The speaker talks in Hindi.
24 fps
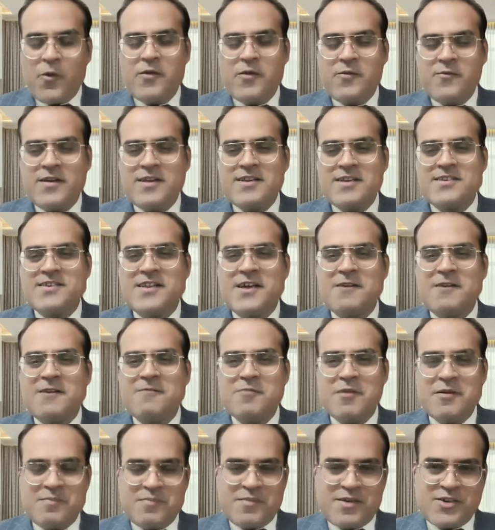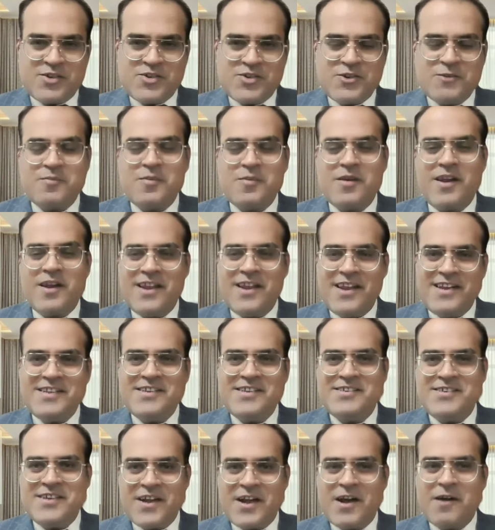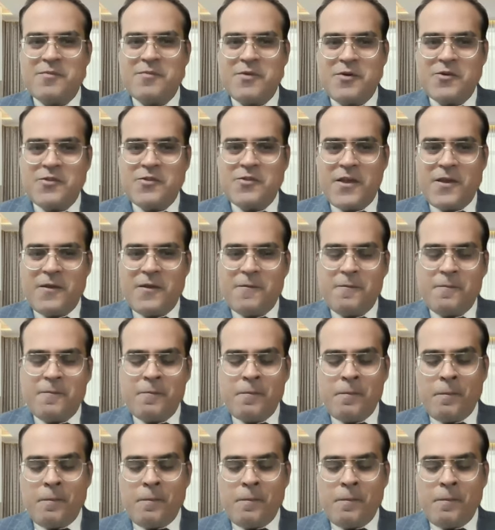इन्वेस्टर मेंबरशिप ले लीजिएगा महोदय